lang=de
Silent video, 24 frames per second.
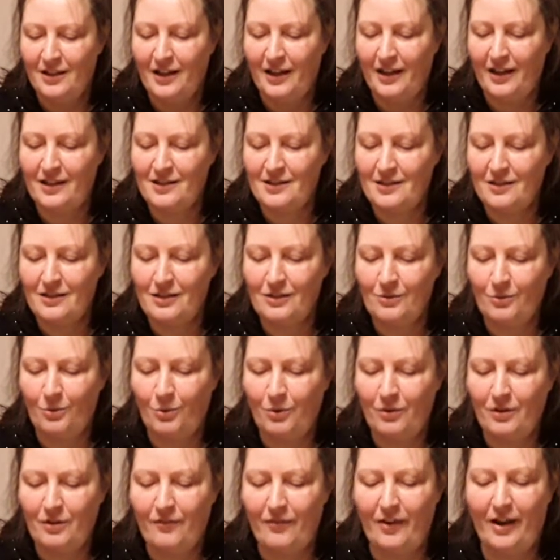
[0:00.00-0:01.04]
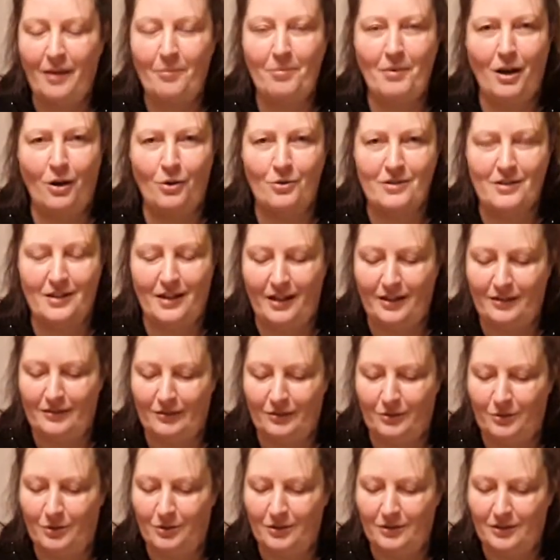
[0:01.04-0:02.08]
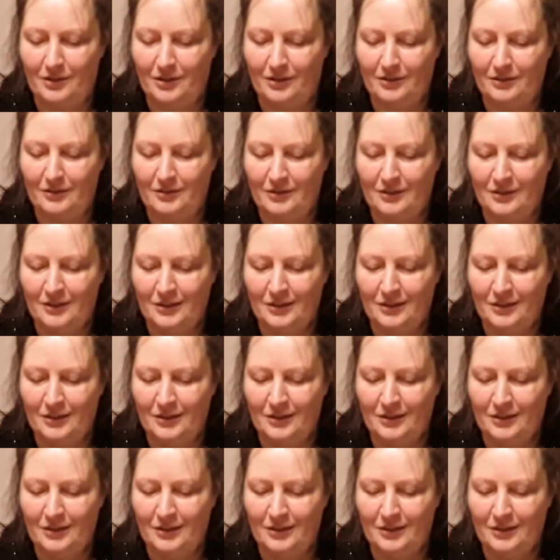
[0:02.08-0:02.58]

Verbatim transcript: es nicht ohne Vibe aushalten konnte.